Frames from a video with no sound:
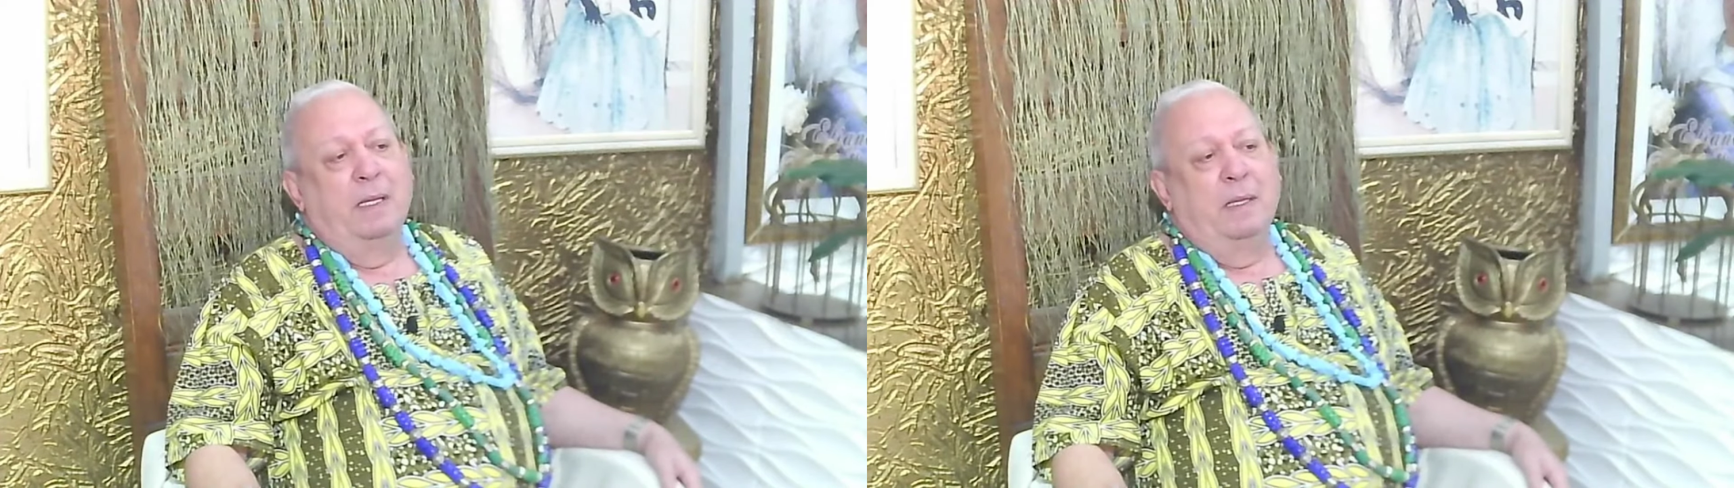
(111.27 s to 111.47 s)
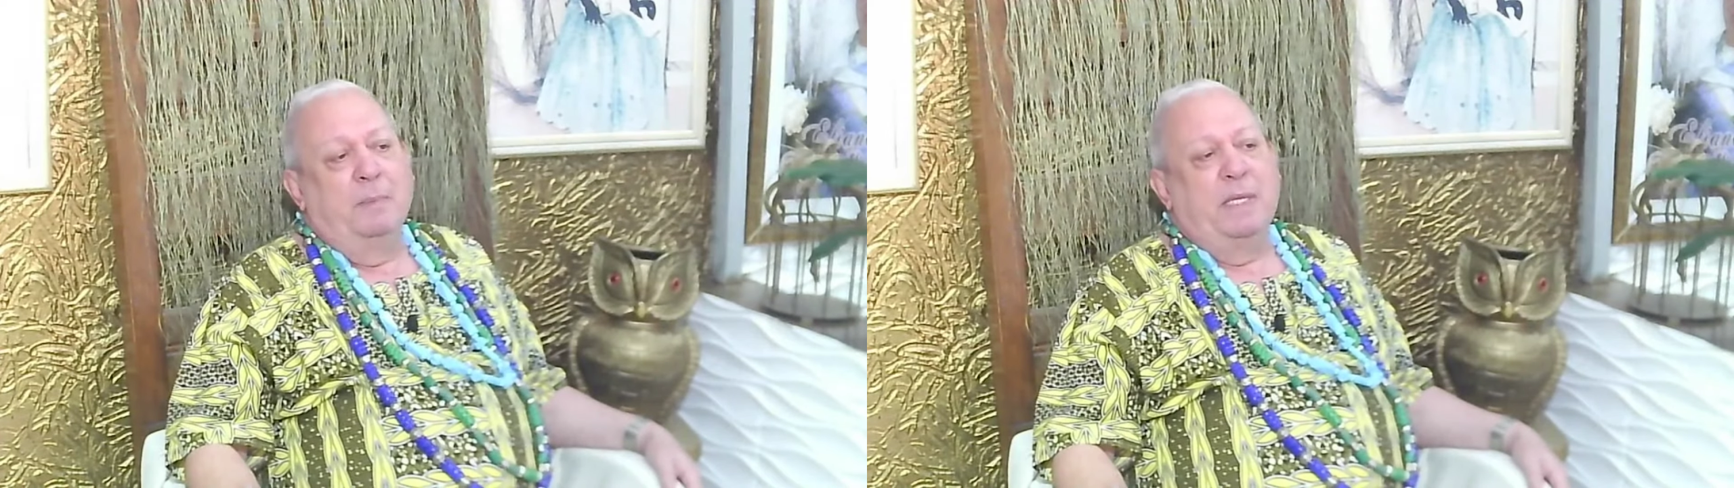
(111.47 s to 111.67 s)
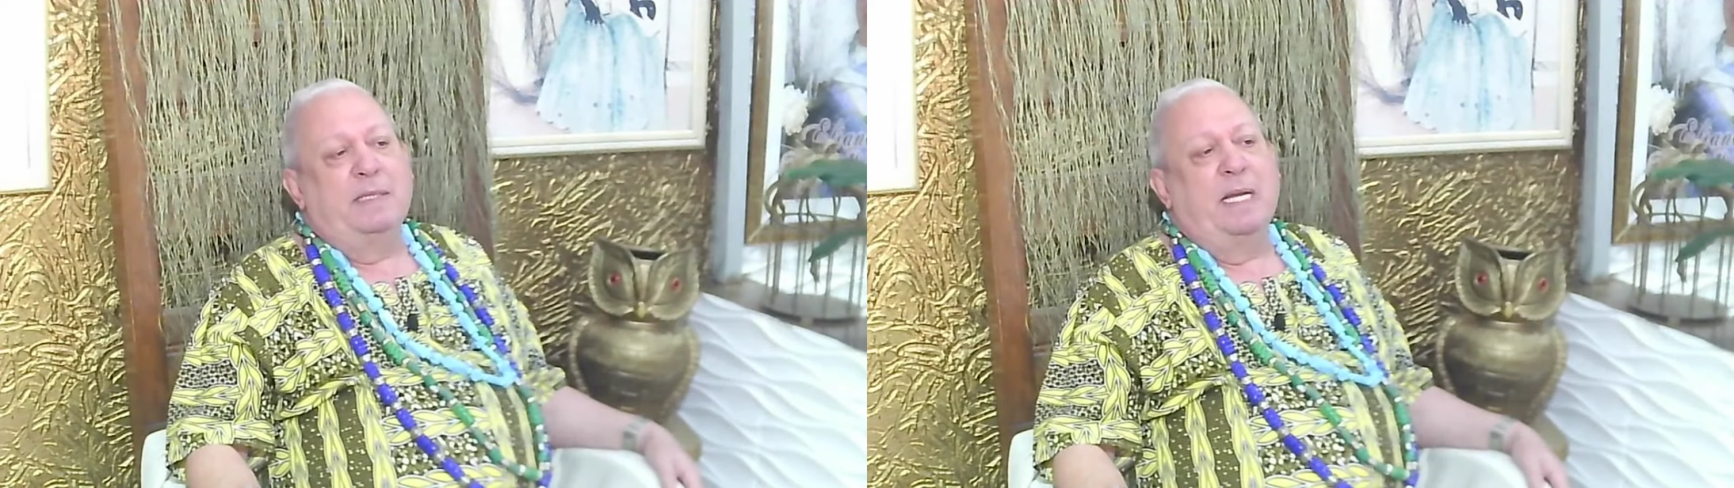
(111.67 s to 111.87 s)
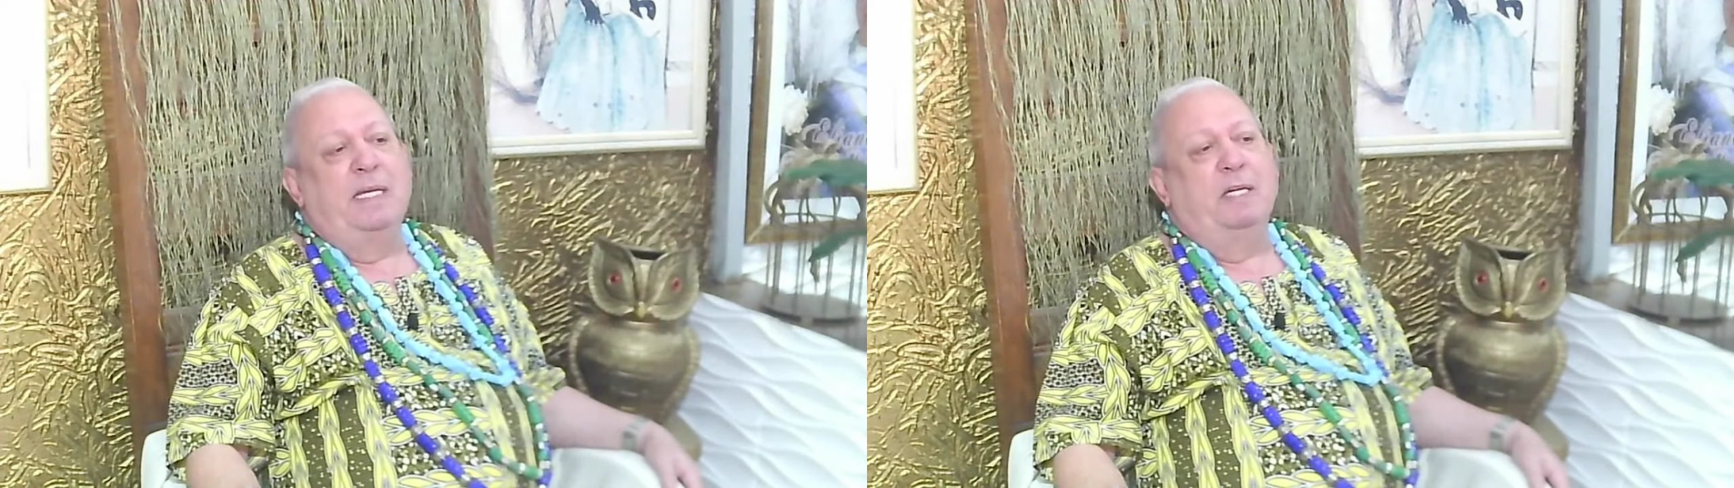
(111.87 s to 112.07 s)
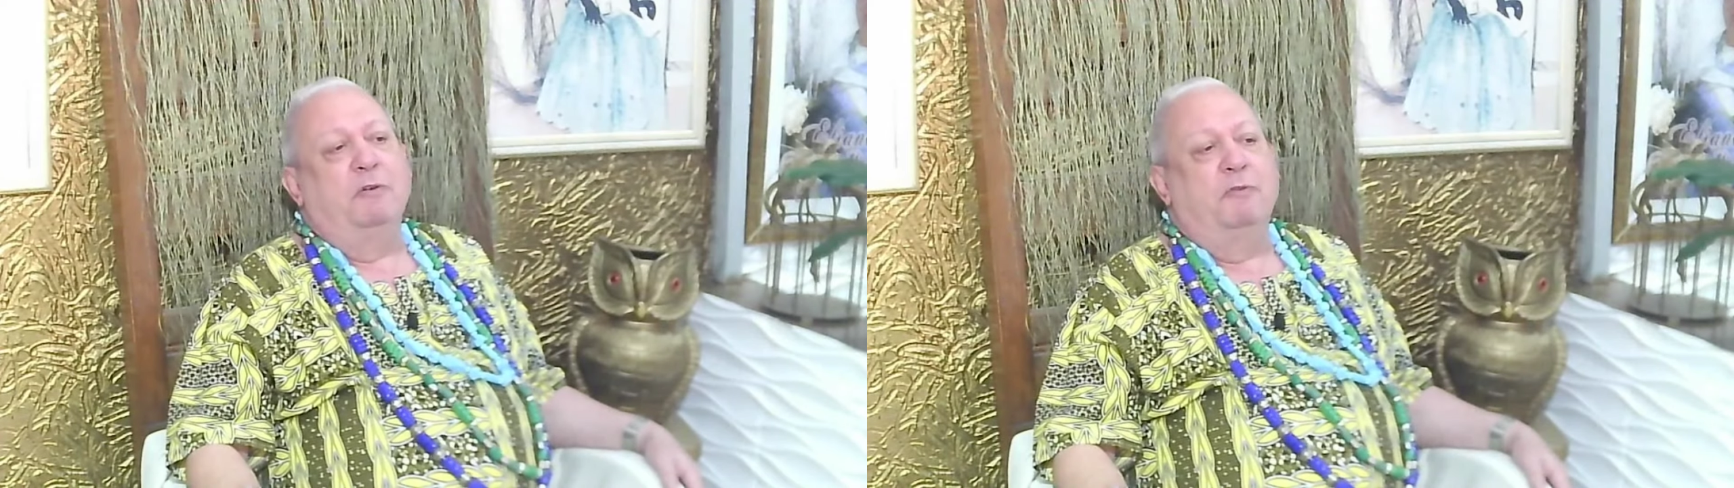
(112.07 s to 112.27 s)
Porque
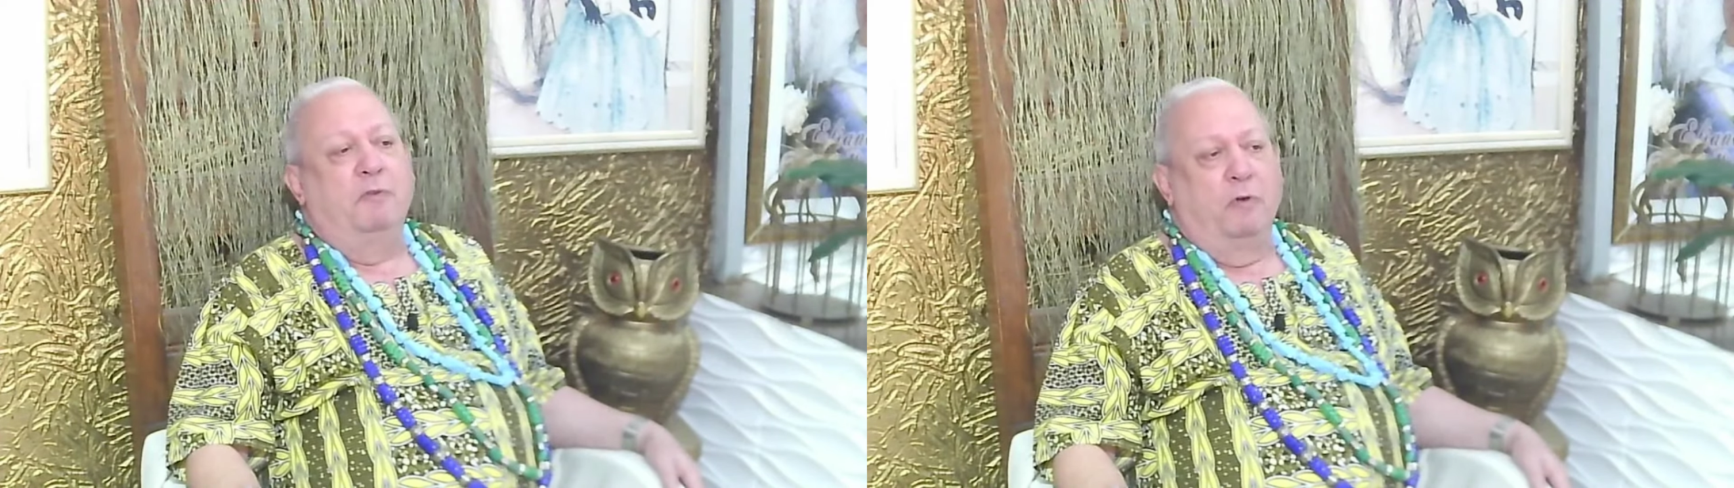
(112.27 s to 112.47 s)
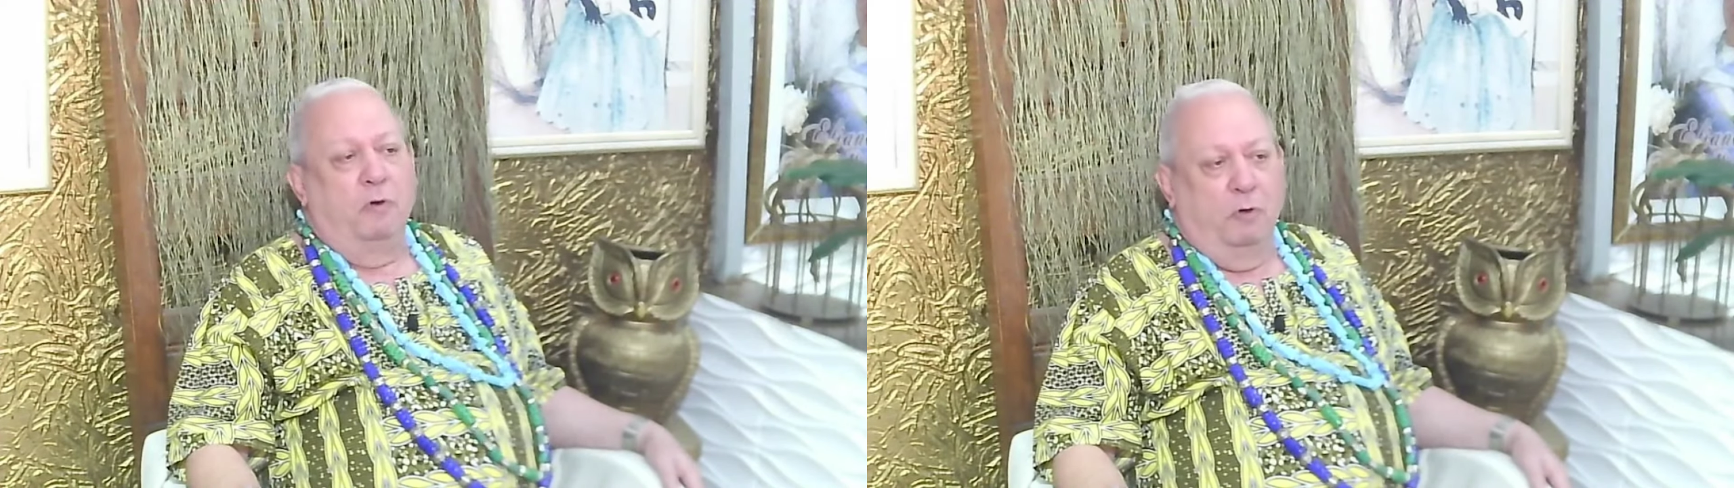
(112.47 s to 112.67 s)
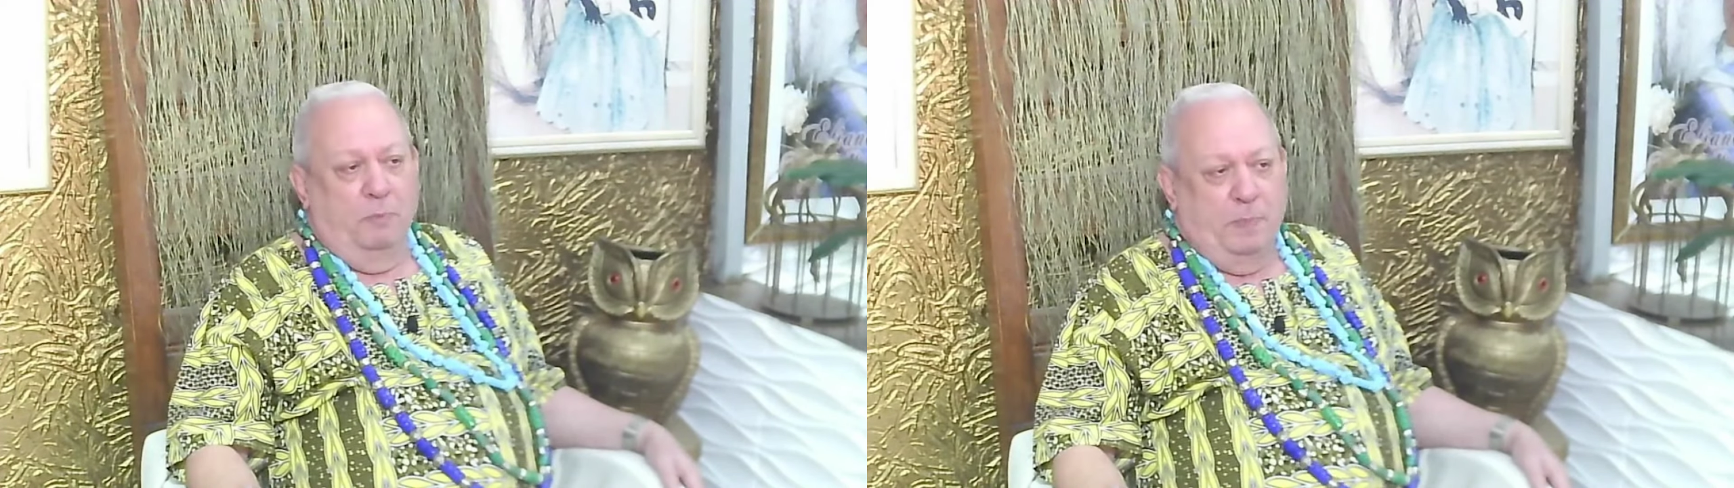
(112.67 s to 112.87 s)
daí eu vou